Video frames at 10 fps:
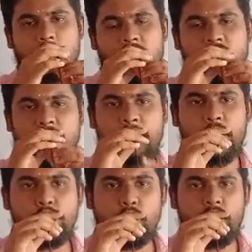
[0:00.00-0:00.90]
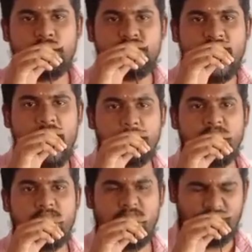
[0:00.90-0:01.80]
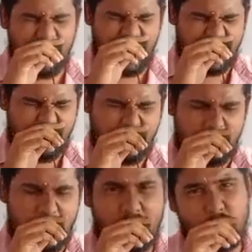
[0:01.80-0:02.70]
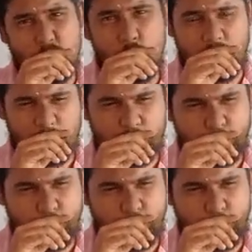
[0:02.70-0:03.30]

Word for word: அதாவது நம்ம இன்ஸ்டியூட்டில் வந்து ஜாயின் பண்ணிங்கன்னா வேறு மாதிரி இருக்கும் உங்களை